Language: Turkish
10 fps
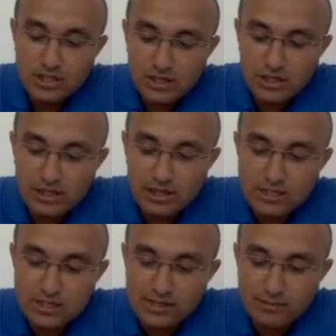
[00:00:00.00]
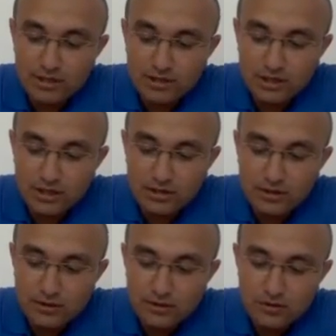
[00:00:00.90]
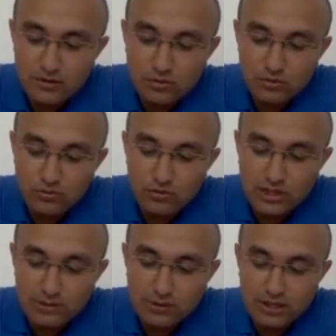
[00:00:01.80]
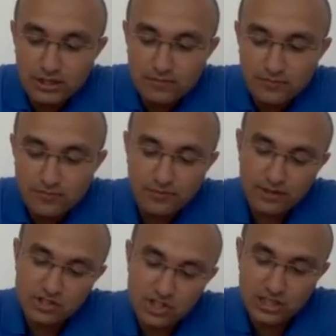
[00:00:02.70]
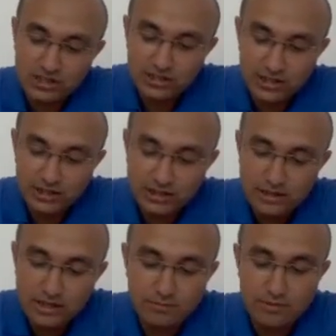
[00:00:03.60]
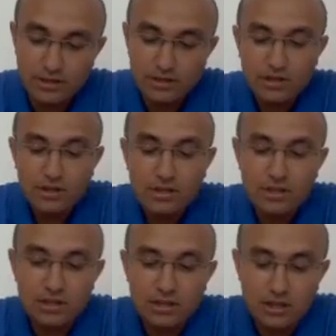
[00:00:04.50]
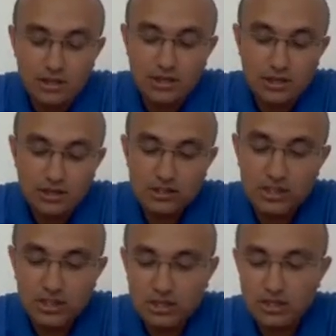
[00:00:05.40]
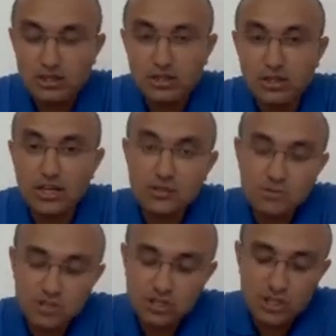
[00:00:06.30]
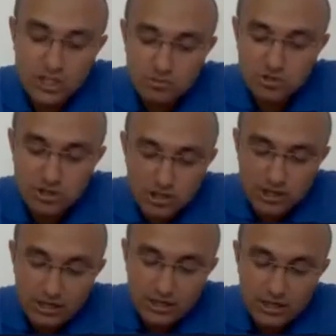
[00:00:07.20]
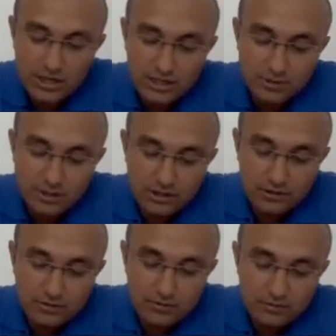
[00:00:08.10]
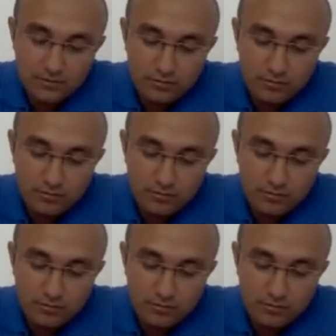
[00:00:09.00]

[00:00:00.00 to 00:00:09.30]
işte gelecek zamanda will be şeklinde değil mi? E, işte geçmişin geçmişinde had been